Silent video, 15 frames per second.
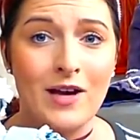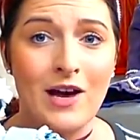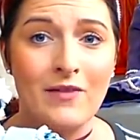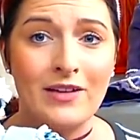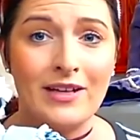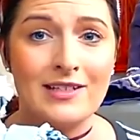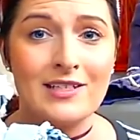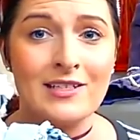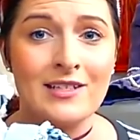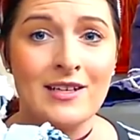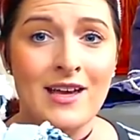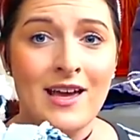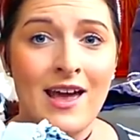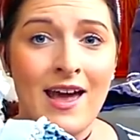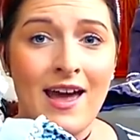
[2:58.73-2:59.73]
la
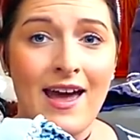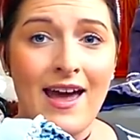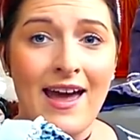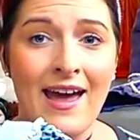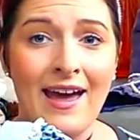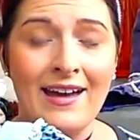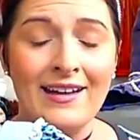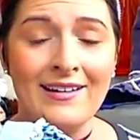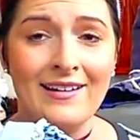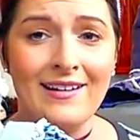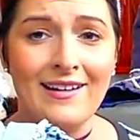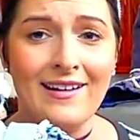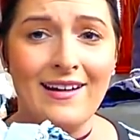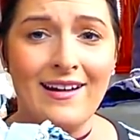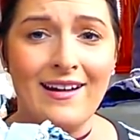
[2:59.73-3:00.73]
pequeña muñeca de
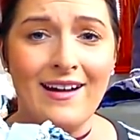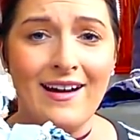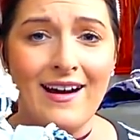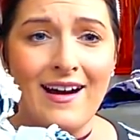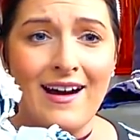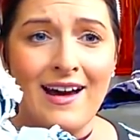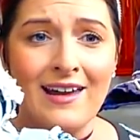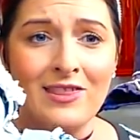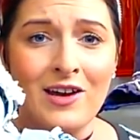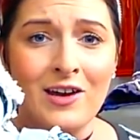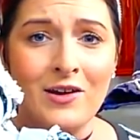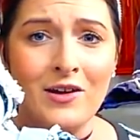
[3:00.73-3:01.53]
cabello blanco